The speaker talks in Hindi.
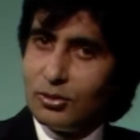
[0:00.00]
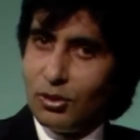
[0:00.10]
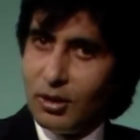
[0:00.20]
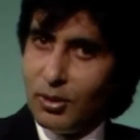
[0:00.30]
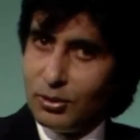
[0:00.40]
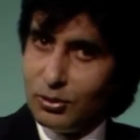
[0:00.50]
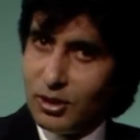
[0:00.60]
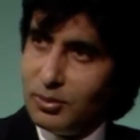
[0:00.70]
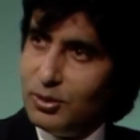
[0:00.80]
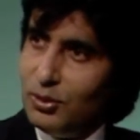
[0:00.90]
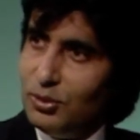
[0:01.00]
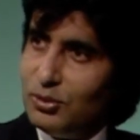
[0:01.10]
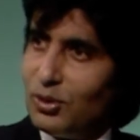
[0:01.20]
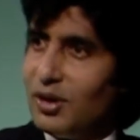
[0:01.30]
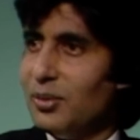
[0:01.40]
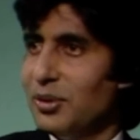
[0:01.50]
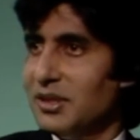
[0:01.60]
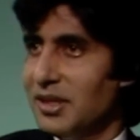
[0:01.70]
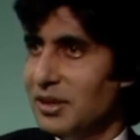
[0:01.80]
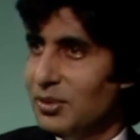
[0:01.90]
थोड़ा बहुत उधर भी हो थोड़ा बहुत
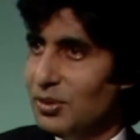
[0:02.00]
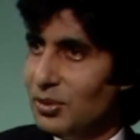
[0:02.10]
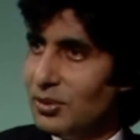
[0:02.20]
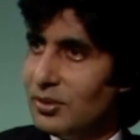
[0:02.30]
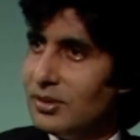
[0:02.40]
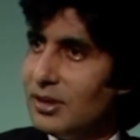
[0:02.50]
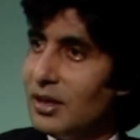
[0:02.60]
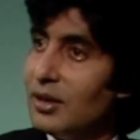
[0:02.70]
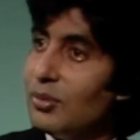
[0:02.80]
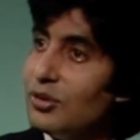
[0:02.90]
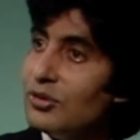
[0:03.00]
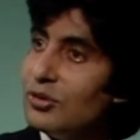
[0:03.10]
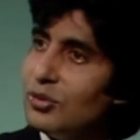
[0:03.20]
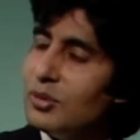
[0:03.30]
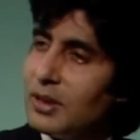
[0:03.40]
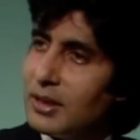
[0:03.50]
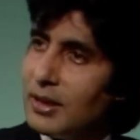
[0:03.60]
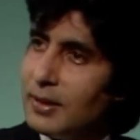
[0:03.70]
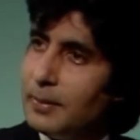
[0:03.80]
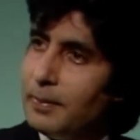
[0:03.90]
इधर भी हो जानना बहुत ज़रूरी पड़
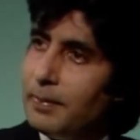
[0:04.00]
गया है